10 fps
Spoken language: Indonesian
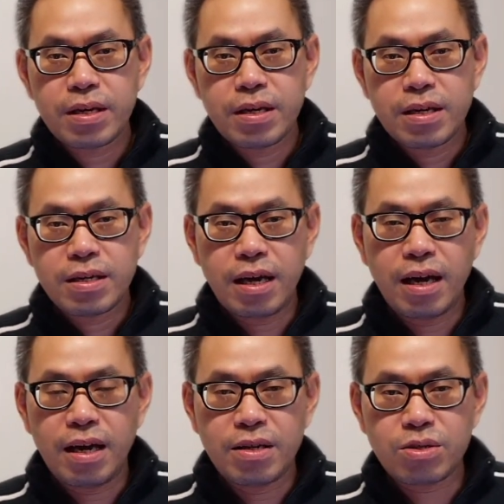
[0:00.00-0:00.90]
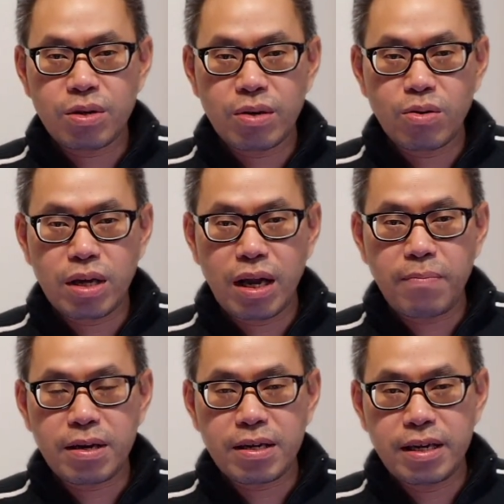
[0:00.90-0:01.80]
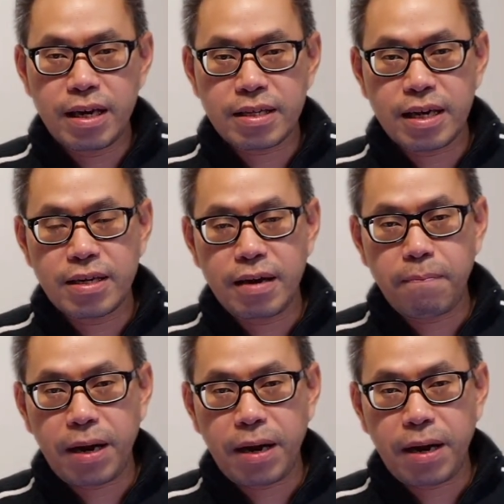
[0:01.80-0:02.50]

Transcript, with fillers: Dan saudaraku dalam kegiatan dan